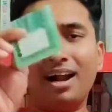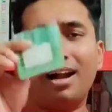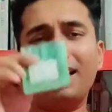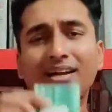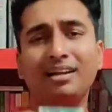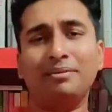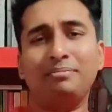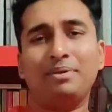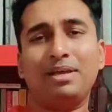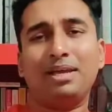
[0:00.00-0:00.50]

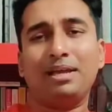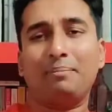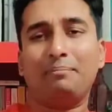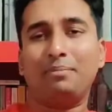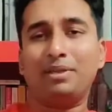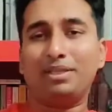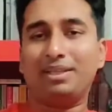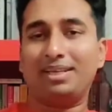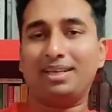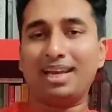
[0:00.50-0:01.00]
থার্ড আমি
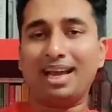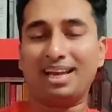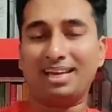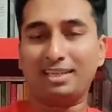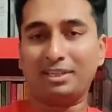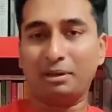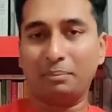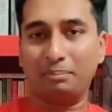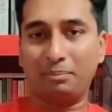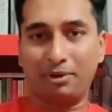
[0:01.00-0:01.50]
আপনাদেরকে
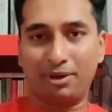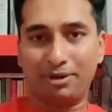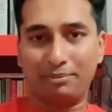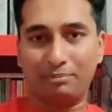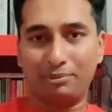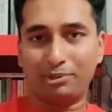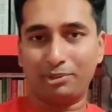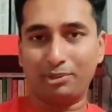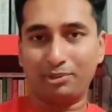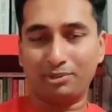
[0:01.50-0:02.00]
আরেকটা
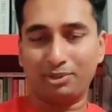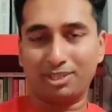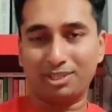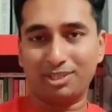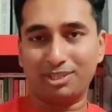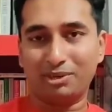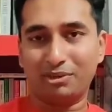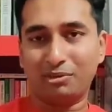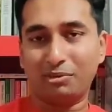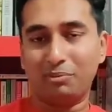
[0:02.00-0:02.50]
পয়েন্ট বোঝানোর
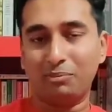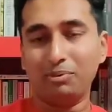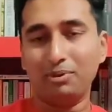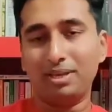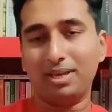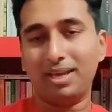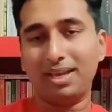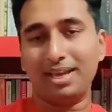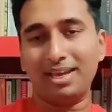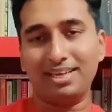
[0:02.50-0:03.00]
চেষ্টা করব
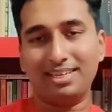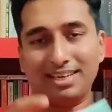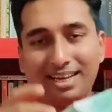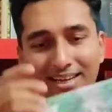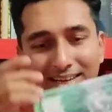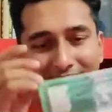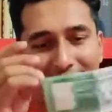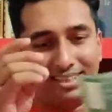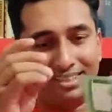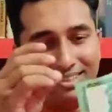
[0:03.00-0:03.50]
এই
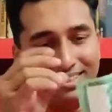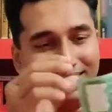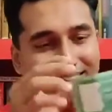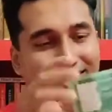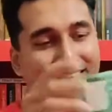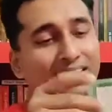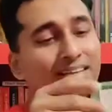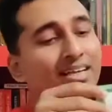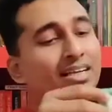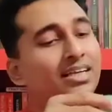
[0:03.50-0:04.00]
টাকাটা
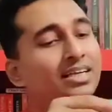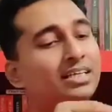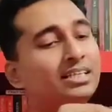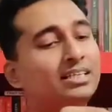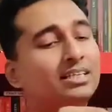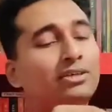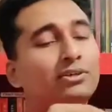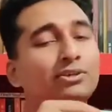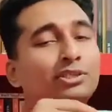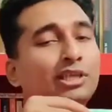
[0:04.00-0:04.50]
দিয়েই
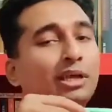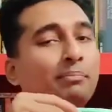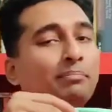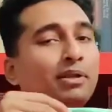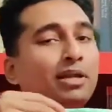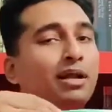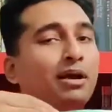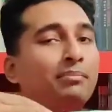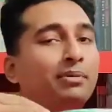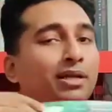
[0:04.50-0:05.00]
সেটা হচ্ছে
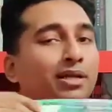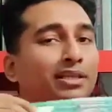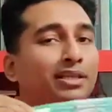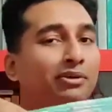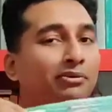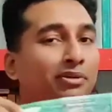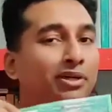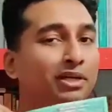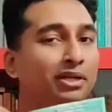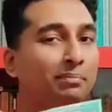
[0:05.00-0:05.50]
আপনারা আমার
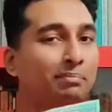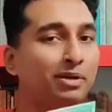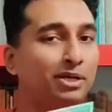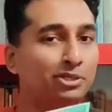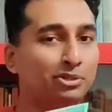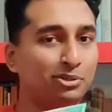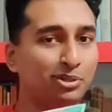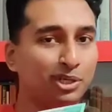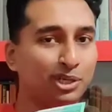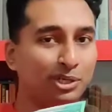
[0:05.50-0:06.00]
হাতে এখন একটা
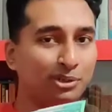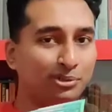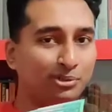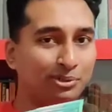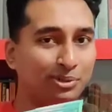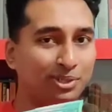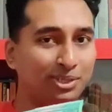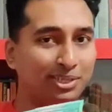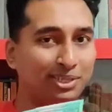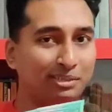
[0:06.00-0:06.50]
পাঁচশো টাকার
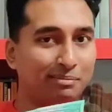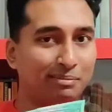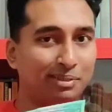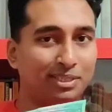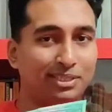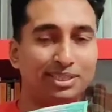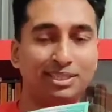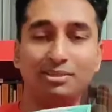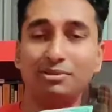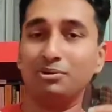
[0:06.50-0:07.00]
নোট দেখতে
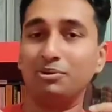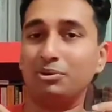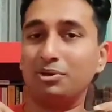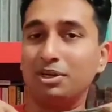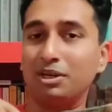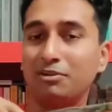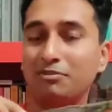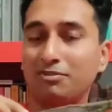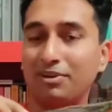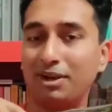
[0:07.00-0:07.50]
পাচ্ছেন
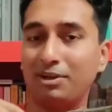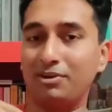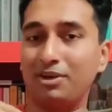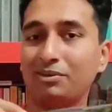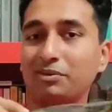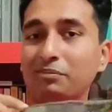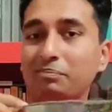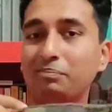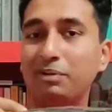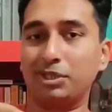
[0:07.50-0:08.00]
নোটটার ভ্যালু
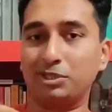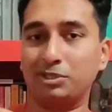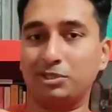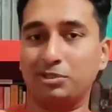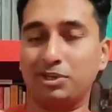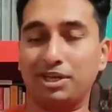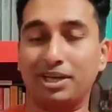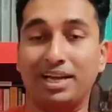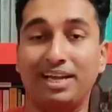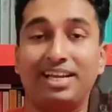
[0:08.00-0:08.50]
এখন
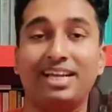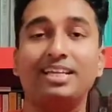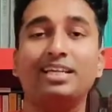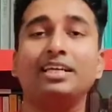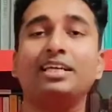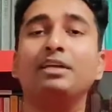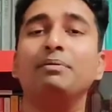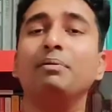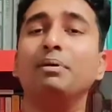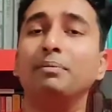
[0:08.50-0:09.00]
পাঁচশো টাকা
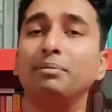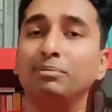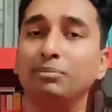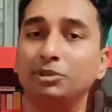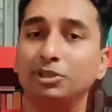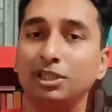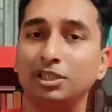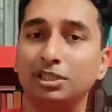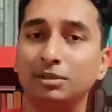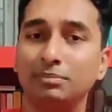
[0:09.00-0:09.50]
এটা কিভাবে
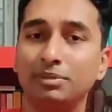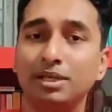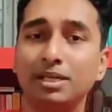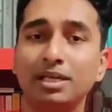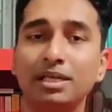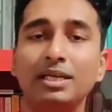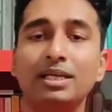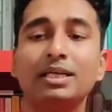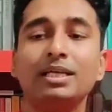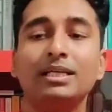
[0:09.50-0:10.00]
বোঝা যাবে
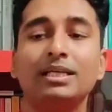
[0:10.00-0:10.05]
